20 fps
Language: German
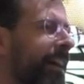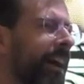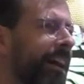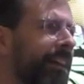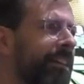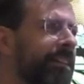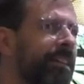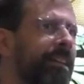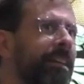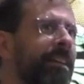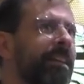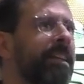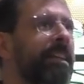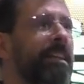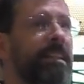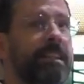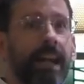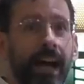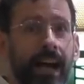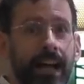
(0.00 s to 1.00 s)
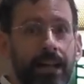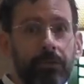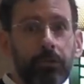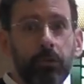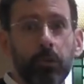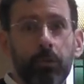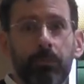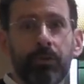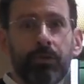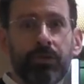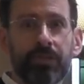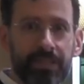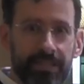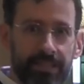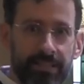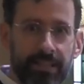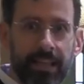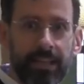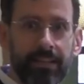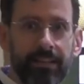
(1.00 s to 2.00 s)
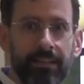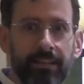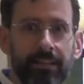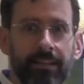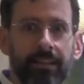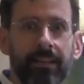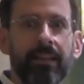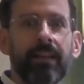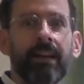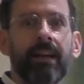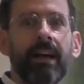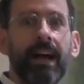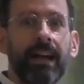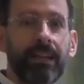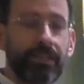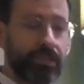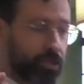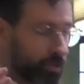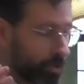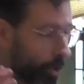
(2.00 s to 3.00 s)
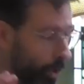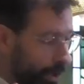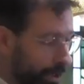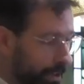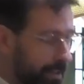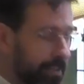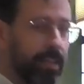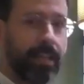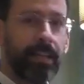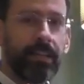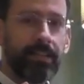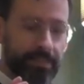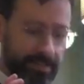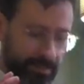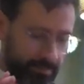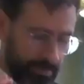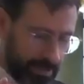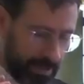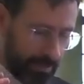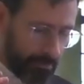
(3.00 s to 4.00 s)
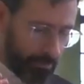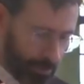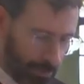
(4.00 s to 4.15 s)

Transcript: an die idealtypische Szene eines Säuglings mit der